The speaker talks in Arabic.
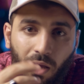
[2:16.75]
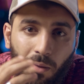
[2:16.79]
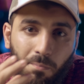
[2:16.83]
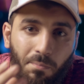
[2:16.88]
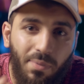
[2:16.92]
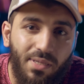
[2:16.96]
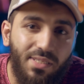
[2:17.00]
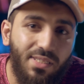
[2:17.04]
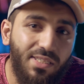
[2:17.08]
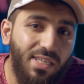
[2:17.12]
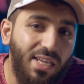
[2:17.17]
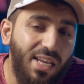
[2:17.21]

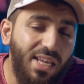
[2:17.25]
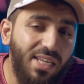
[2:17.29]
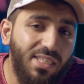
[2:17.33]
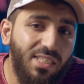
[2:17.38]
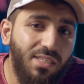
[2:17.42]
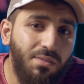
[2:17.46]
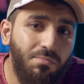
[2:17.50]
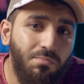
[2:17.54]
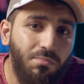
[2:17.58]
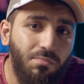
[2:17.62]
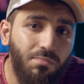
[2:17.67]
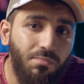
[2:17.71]
بس
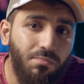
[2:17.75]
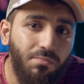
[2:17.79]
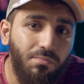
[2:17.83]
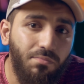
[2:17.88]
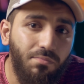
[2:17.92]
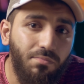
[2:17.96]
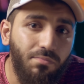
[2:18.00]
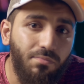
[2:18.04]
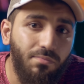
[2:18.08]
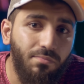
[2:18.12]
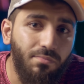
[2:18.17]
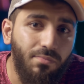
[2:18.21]
لازم
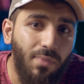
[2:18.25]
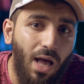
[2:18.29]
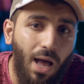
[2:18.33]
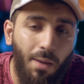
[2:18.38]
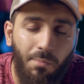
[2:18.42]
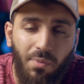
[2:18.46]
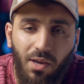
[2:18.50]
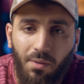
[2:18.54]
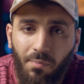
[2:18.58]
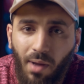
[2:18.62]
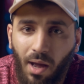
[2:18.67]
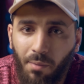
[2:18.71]

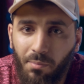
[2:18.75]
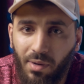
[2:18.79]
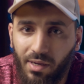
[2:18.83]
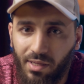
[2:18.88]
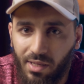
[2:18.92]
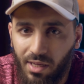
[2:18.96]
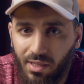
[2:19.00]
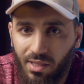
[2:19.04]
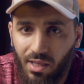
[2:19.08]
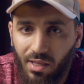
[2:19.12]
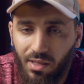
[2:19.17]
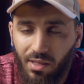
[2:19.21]
قبل ما اعمل
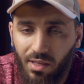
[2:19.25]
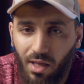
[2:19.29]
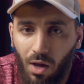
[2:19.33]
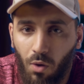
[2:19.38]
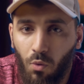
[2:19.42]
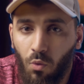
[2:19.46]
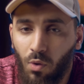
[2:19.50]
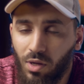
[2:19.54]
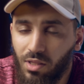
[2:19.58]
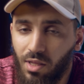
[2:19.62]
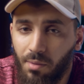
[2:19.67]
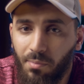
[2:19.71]
كده
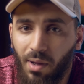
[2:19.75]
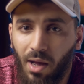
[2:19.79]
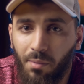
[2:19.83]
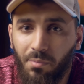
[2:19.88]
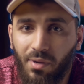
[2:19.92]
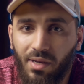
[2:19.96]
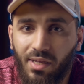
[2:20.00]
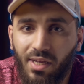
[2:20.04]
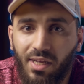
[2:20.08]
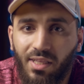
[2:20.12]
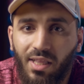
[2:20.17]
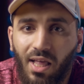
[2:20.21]
او انا
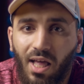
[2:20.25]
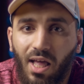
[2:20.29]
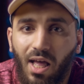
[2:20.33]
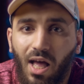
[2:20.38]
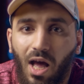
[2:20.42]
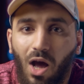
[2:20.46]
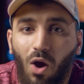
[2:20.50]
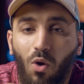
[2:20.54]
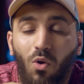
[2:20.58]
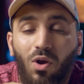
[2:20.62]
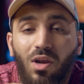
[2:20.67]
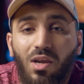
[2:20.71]
بعمل كده
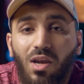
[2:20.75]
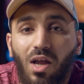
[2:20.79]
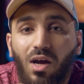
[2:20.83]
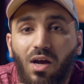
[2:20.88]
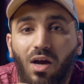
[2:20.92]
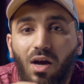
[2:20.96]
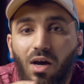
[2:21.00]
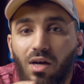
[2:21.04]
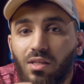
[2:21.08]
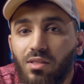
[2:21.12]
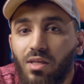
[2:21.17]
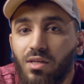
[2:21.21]
اقول لك
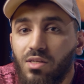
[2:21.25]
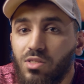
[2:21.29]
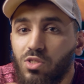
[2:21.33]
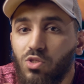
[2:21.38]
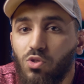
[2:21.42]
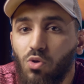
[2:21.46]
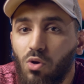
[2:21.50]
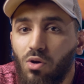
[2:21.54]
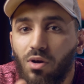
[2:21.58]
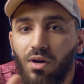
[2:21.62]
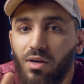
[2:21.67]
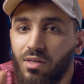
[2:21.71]
خطر
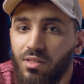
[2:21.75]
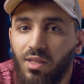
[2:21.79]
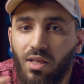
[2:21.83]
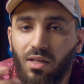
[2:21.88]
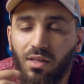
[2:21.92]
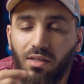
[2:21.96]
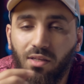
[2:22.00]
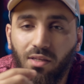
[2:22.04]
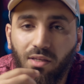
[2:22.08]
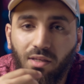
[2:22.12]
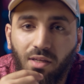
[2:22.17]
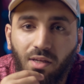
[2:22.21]
السكر
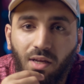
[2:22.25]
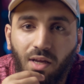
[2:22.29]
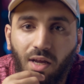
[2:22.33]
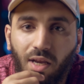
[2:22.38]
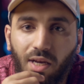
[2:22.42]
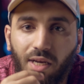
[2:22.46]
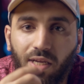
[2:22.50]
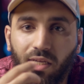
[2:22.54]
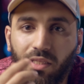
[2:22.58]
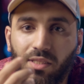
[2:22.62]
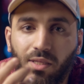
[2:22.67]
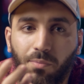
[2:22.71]
ده
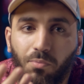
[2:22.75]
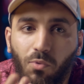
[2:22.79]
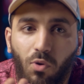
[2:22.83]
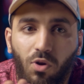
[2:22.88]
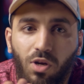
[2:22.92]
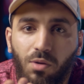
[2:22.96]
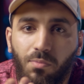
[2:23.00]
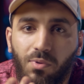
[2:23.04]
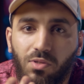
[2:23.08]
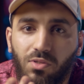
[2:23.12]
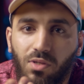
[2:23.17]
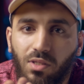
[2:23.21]
لان
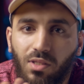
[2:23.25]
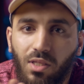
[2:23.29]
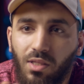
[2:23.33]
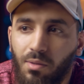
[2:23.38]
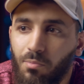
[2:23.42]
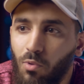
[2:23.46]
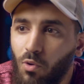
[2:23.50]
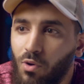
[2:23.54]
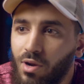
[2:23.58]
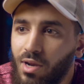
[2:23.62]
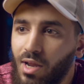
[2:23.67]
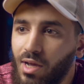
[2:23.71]
بكل بساطه انا
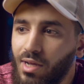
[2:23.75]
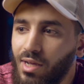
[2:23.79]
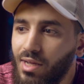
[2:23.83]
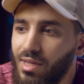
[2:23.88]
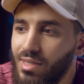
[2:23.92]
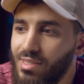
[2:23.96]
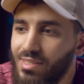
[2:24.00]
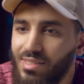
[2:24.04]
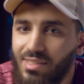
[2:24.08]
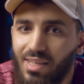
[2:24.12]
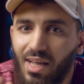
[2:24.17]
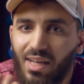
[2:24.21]
بقول لك
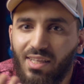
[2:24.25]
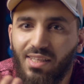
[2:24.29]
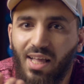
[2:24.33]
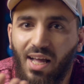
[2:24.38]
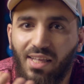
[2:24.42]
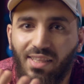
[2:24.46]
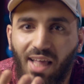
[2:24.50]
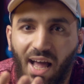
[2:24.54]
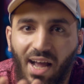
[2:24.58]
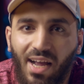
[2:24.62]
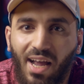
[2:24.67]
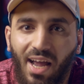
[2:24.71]
استغنى
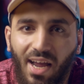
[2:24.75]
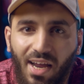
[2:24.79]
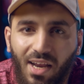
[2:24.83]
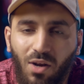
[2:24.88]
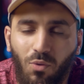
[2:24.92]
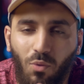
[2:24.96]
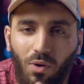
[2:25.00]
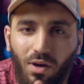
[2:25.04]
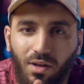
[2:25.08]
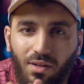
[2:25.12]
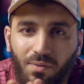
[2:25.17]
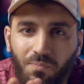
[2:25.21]
عن حاجه
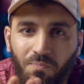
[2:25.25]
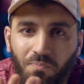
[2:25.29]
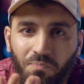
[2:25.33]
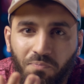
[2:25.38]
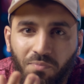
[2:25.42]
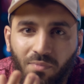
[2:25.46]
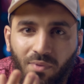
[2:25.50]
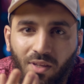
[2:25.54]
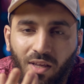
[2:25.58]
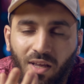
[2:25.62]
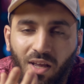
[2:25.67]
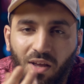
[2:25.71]
حلوه
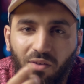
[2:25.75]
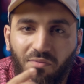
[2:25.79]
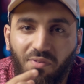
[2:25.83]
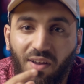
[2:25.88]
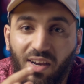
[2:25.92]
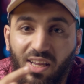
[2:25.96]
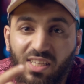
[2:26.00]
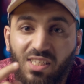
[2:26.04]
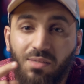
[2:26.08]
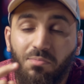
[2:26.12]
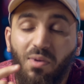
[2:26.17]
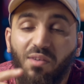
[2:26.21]

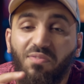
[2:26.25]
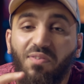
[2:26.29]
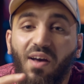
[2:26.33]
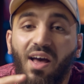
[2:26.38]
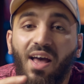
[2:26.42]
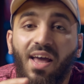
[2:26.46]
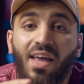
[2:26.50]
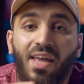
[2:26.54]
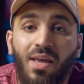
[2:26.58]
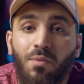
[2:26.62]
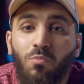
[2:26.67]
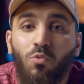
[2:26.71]
فلازم
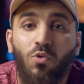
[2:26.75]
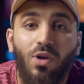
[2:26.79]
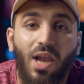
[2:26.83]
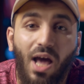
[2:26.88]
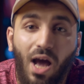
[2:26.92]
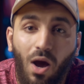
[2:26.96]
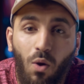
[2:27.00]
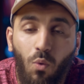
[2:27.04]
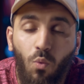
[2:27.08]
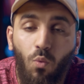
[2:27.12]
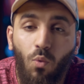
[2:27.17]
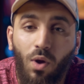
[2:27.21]
افهمه
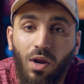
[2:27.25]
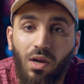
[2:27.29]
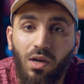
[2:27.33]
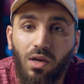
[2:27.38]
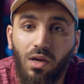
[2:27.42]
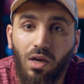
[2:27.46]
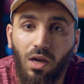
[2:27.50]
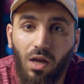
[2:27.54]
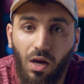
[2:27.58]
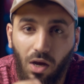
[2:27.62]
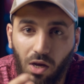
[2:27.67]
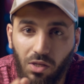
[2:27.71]
الاول
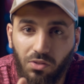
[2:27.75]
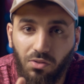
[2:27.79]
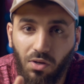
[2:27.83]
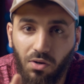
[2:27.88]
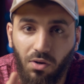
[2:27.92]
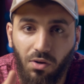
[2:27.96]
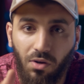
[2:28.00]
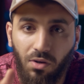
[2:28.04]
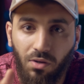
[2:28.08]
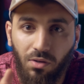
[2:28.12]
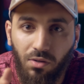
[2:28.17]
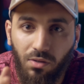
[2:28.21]

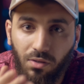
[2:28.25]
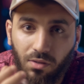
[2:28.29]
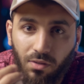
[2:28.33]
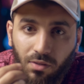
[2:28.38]
خطرها